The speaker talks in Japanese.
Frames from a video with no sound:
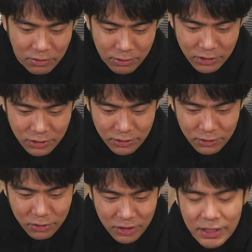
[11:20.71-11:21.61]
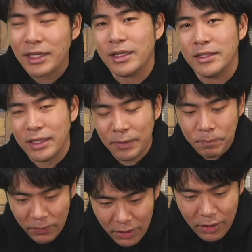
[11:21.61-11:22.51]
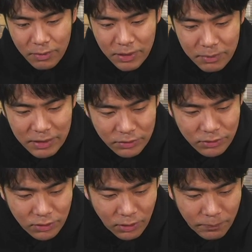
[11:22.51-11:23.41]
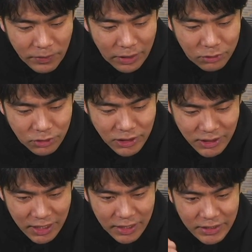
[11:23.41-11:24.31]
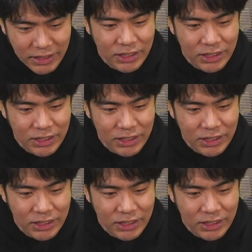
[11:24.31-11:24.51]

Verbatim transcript: ここちょっと落としたかったですね。今の、落として11